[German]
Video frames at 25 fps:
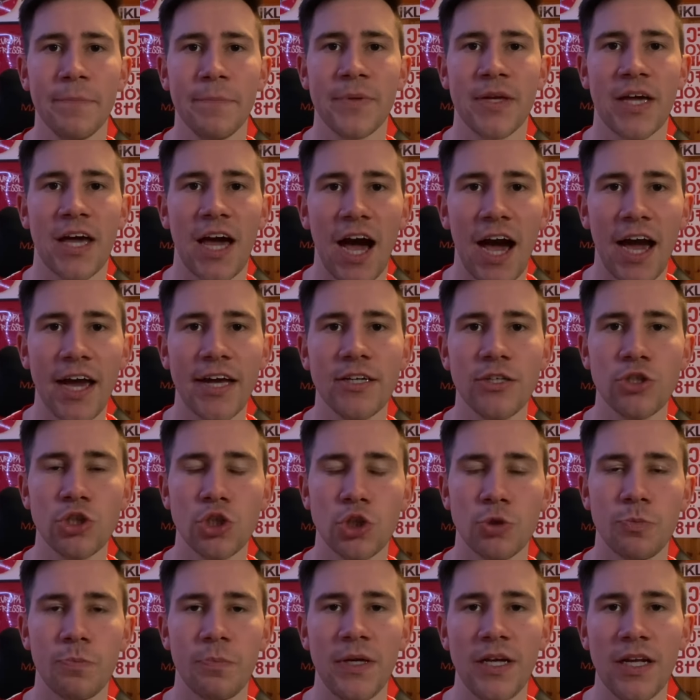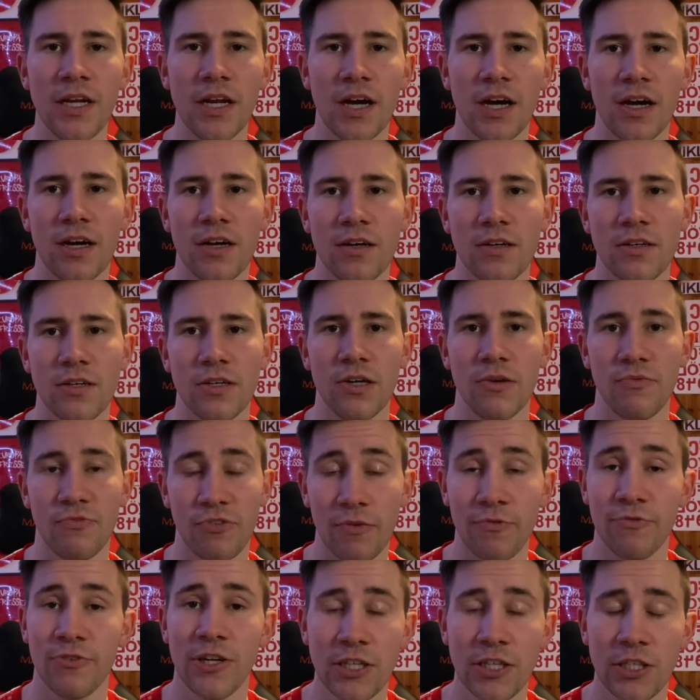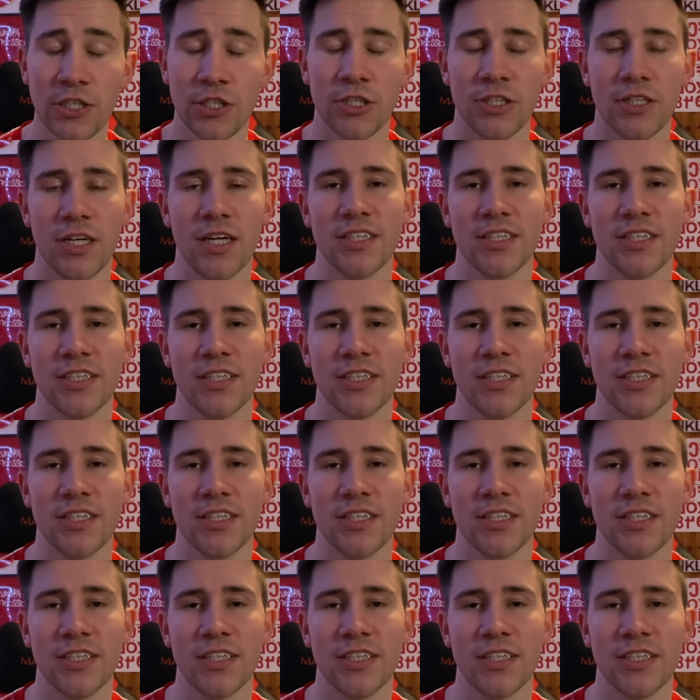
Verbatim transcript: keinen Spieler äh, verpflichten.